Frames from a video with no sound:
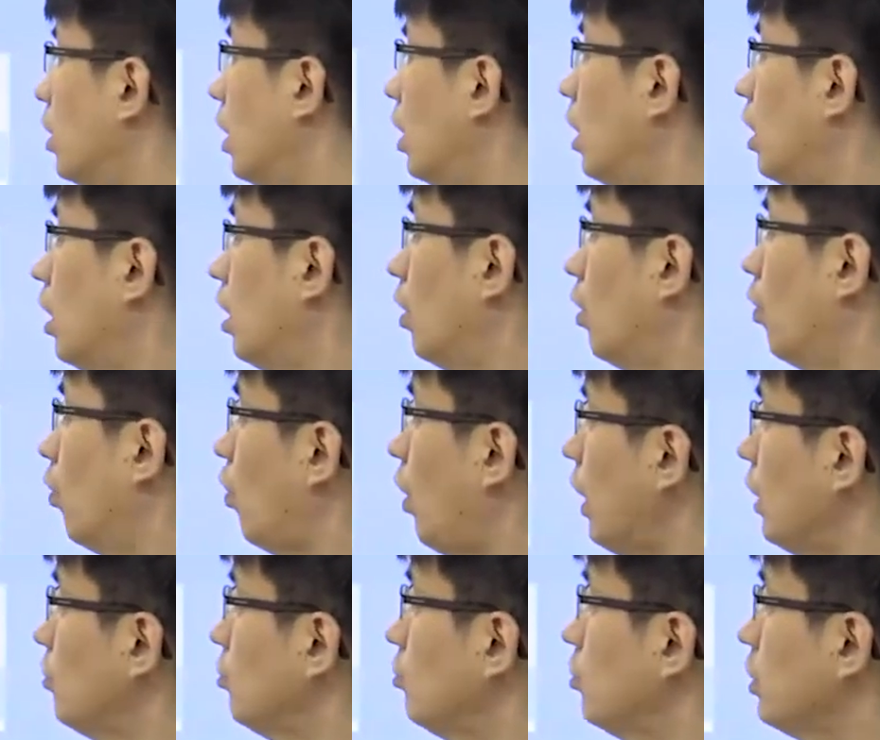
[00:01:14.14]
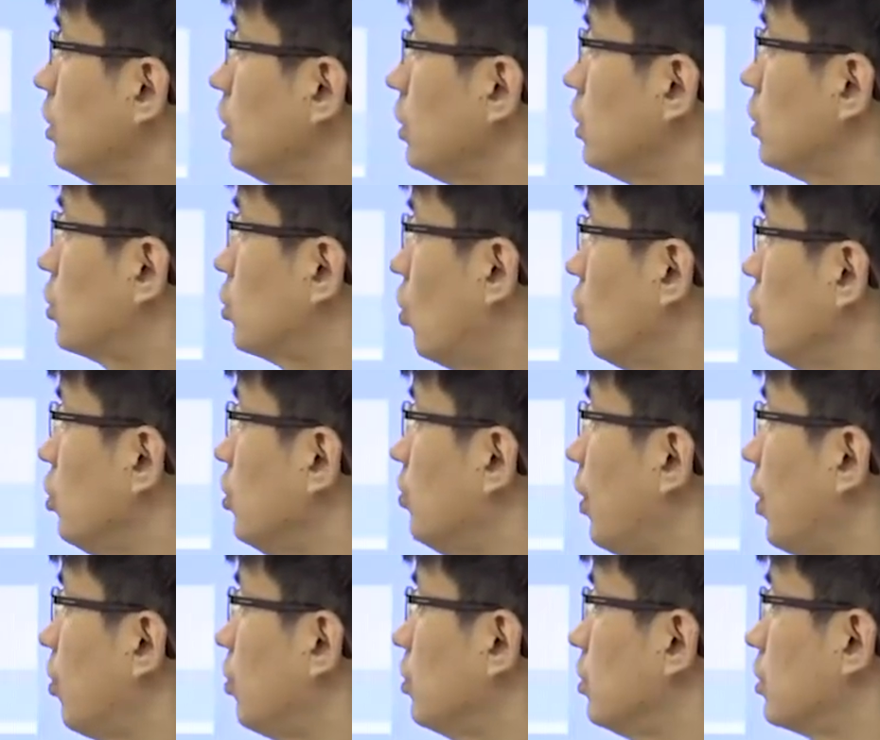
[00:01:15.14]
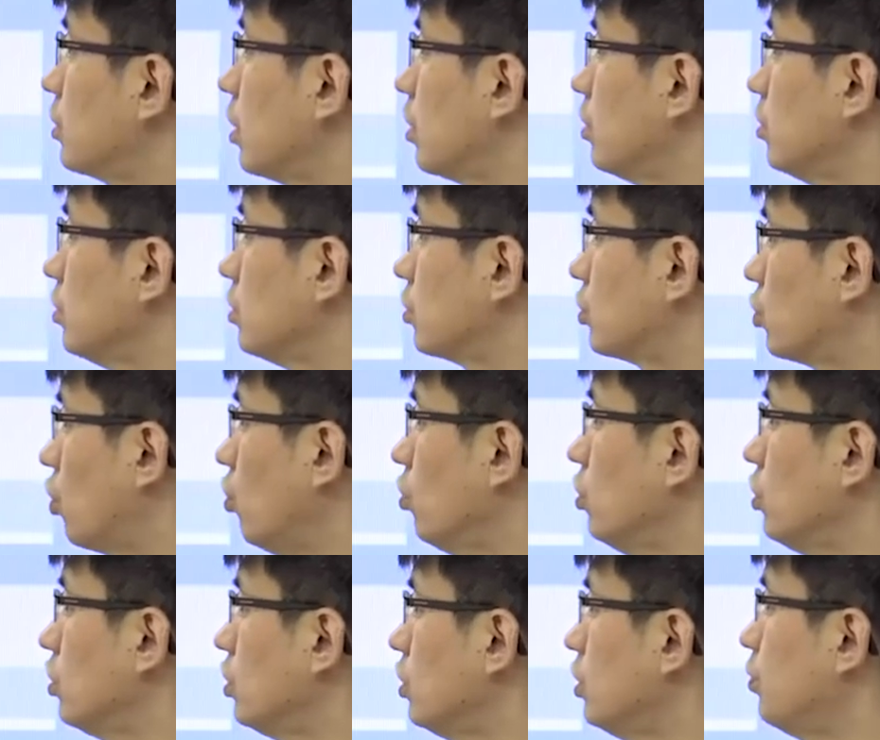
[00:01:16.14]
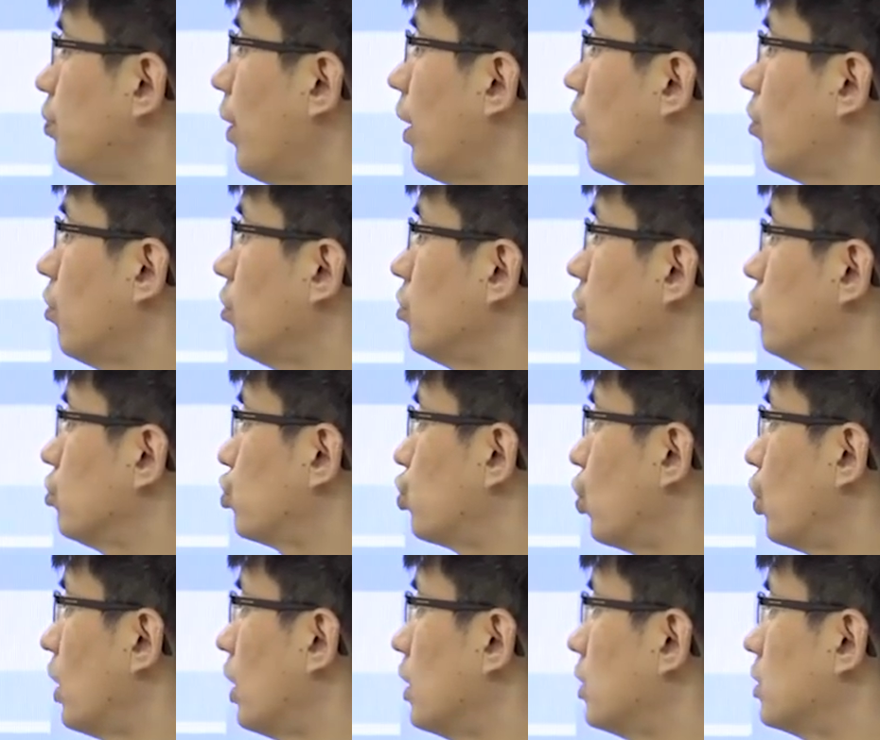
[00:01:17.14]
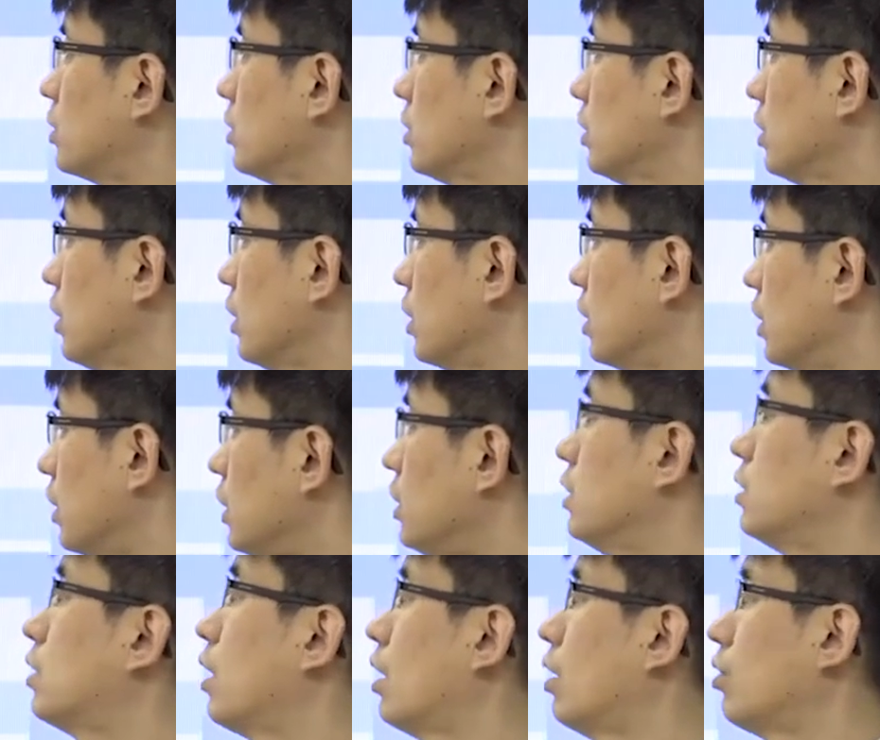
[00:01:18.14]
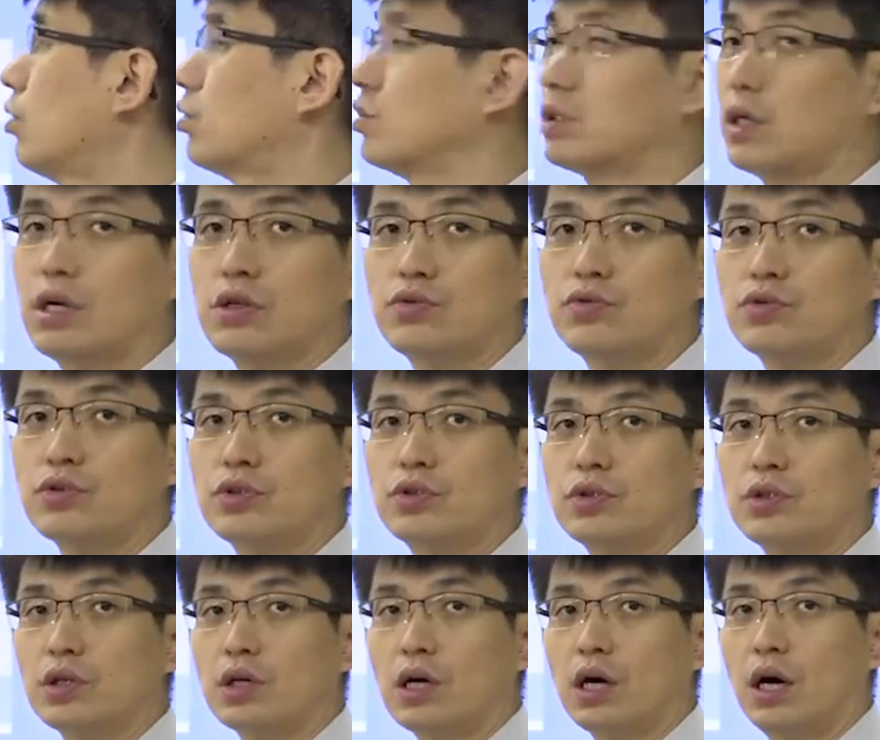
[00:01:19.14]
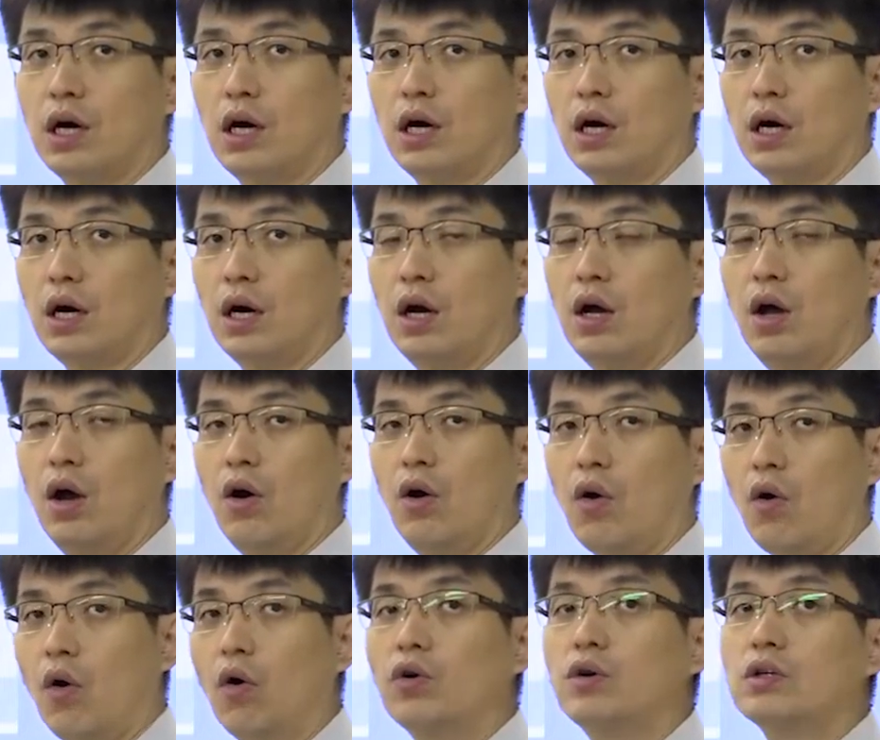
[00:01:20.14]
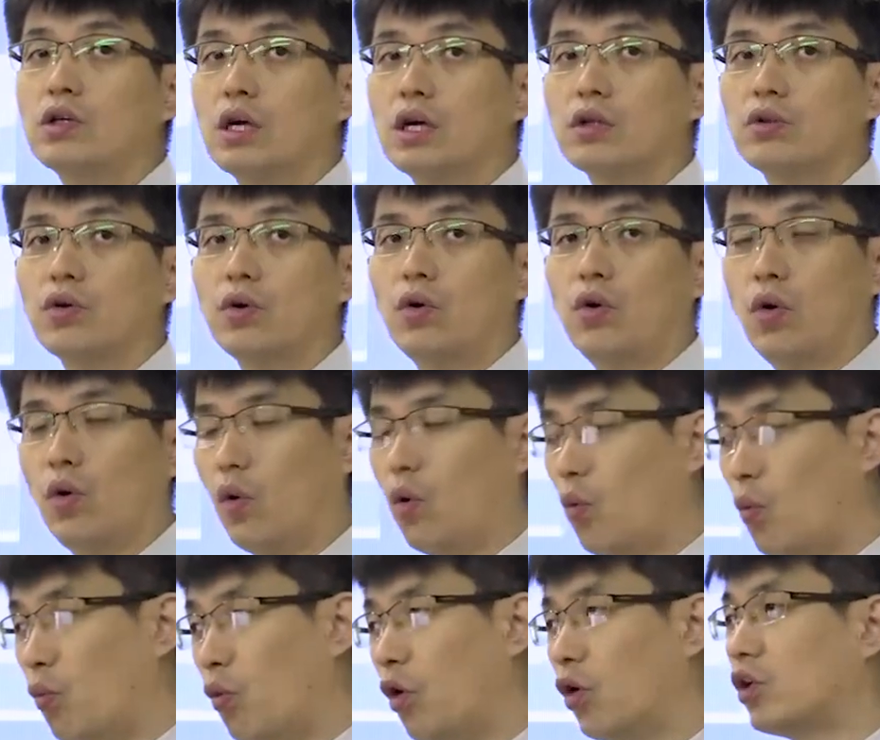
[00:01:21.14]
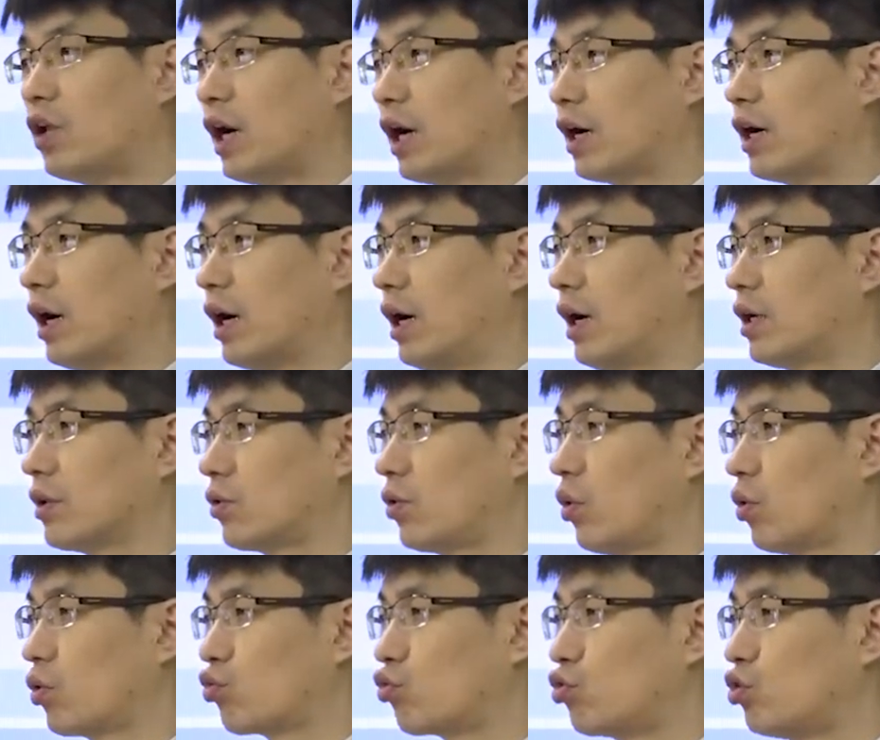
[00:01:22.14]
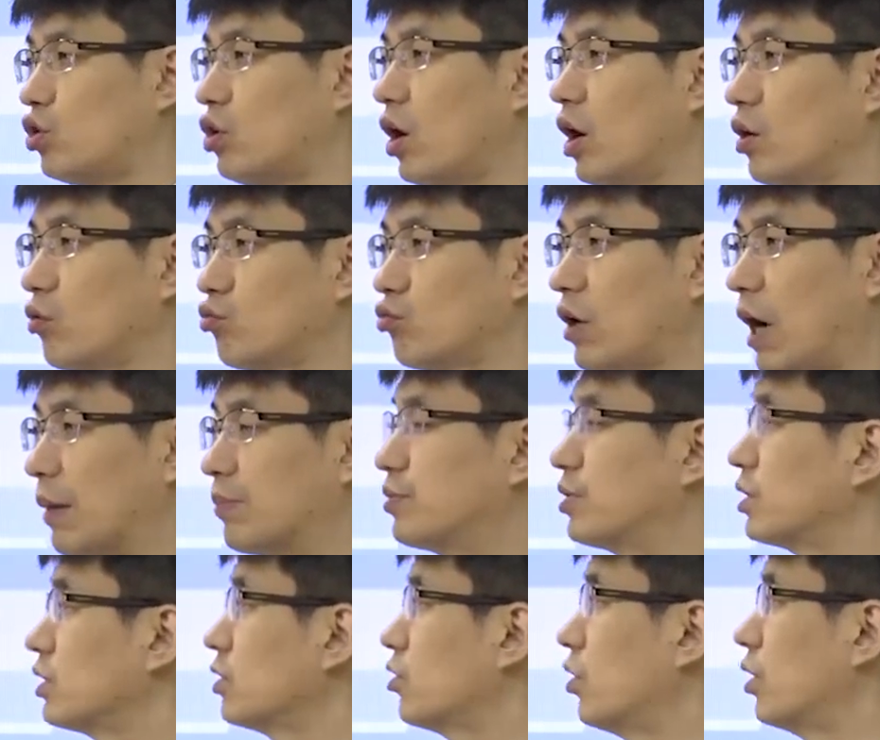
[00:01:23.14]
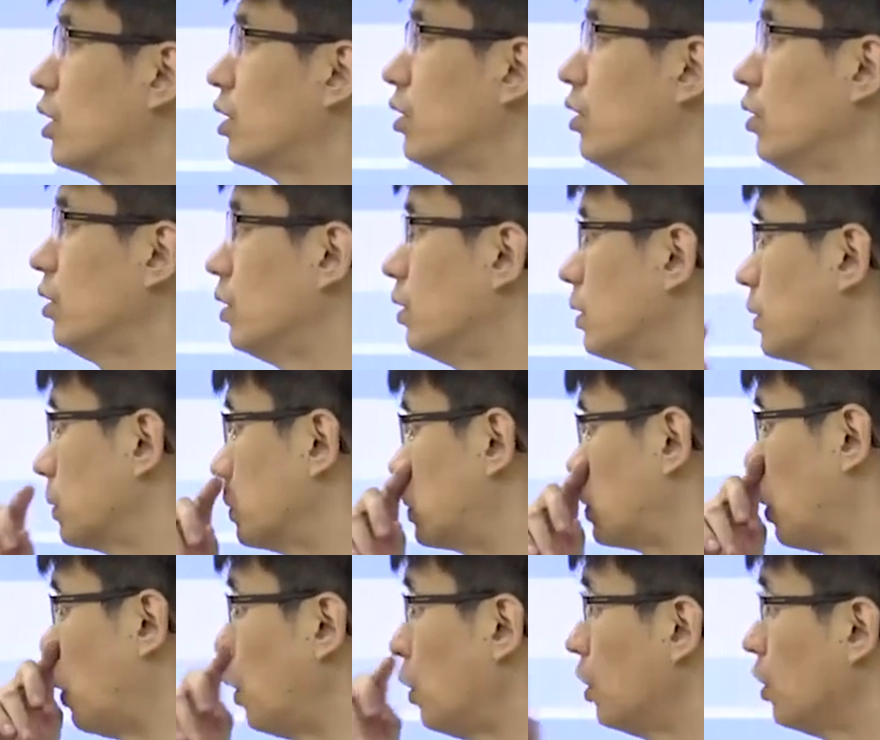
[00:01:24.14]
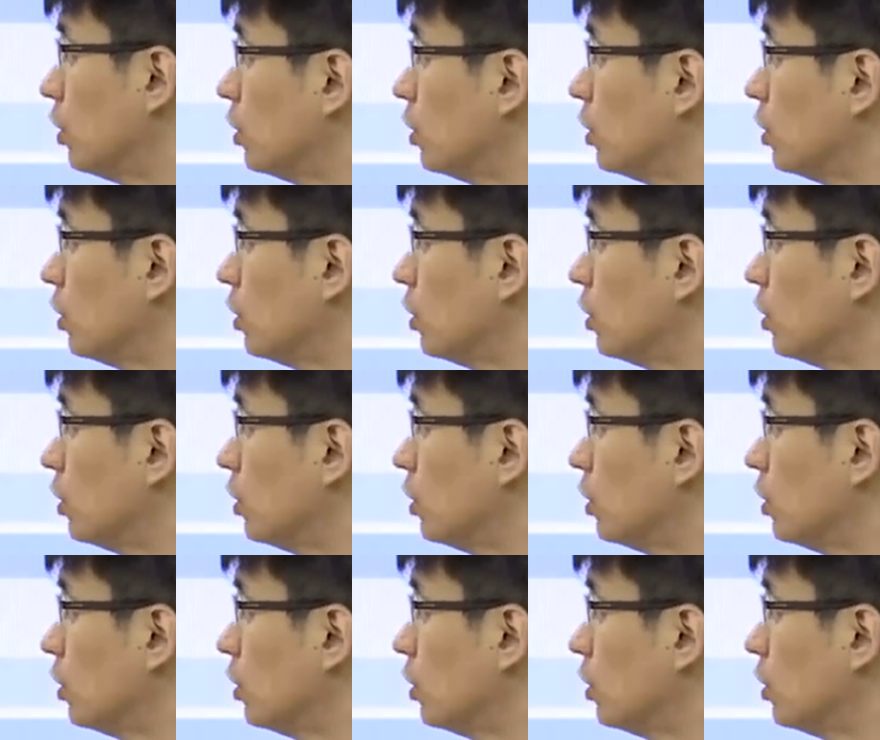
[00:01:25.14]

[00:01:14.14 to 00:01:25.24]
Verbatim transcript: 아, 환율이 1200원일 때는 1200원을 줘야지 1달러를 살 수 있으니까 어느 게 더 원화가 더 귀하고 값진 거예요? 그렇죠.